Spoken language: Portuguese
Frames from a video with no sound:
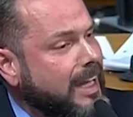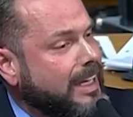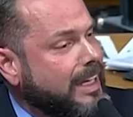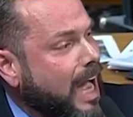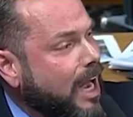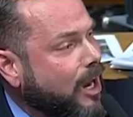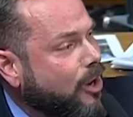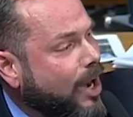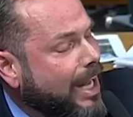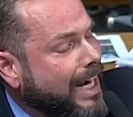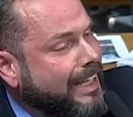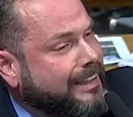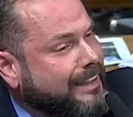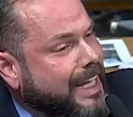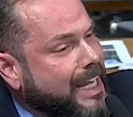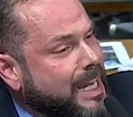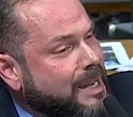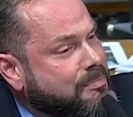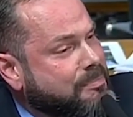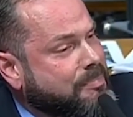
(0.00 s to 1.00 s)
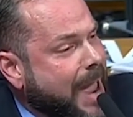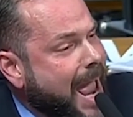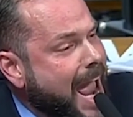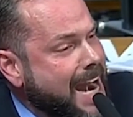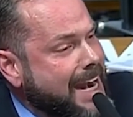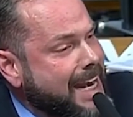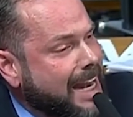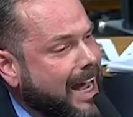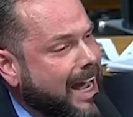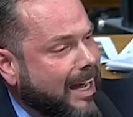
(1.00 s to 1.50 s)
e agora terem
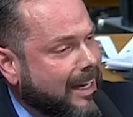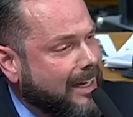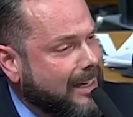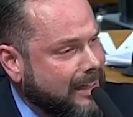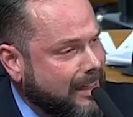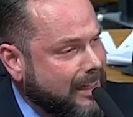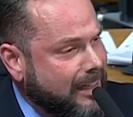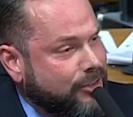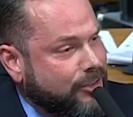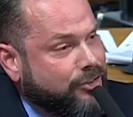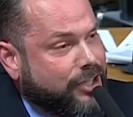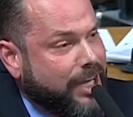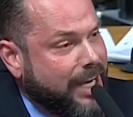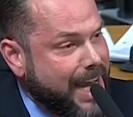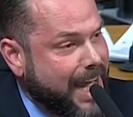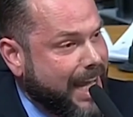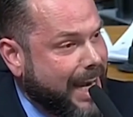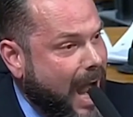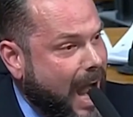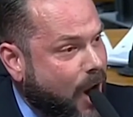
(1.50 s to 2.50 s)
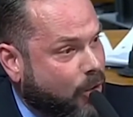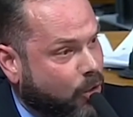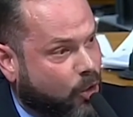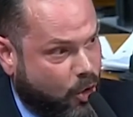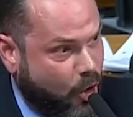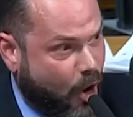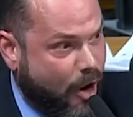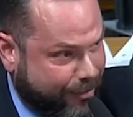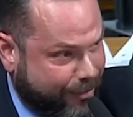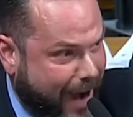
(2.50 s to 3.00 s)
pena,
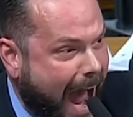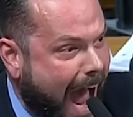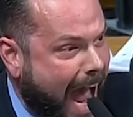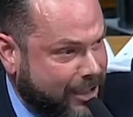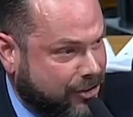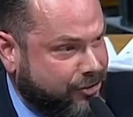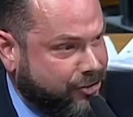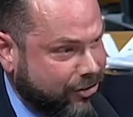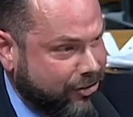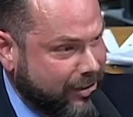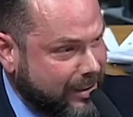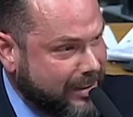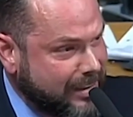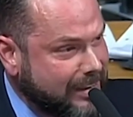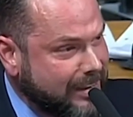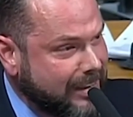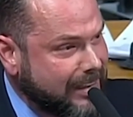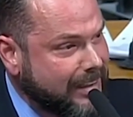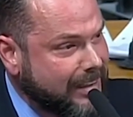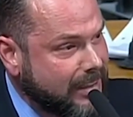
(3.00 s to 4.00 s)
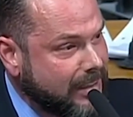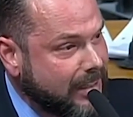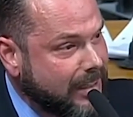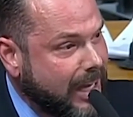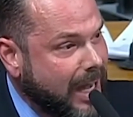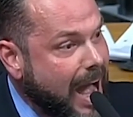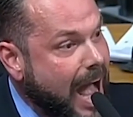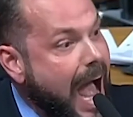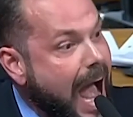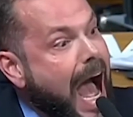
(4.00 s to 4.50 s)
general covarde.
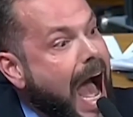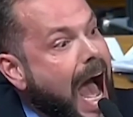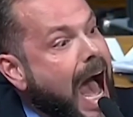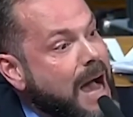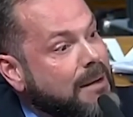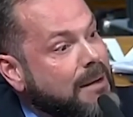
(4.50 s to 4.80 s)
Senador,